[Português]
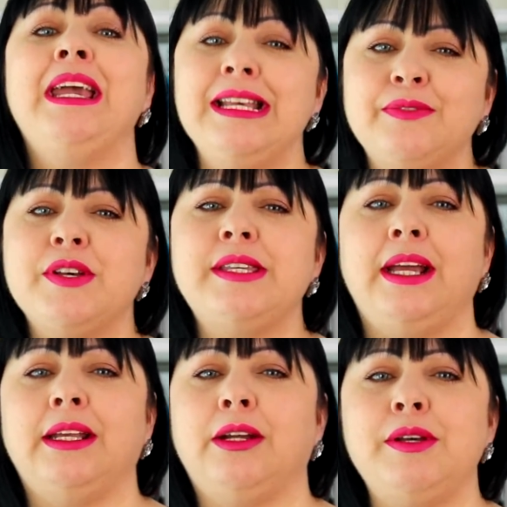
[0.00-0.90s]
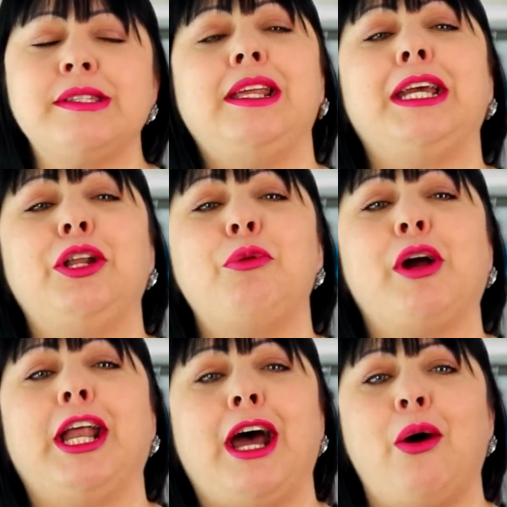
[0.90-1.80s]
E se você ainda não é inscrito aqui no
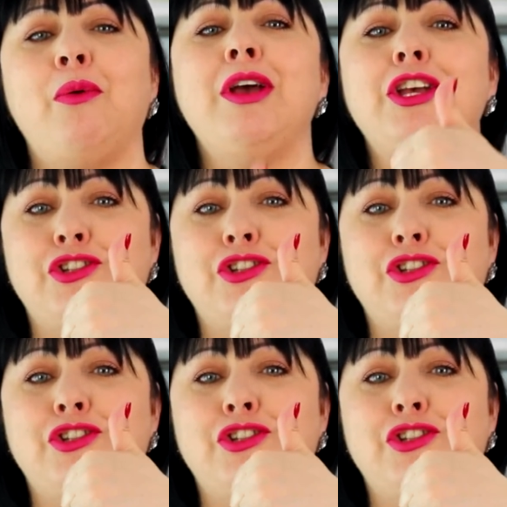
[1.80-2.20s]
meu canal,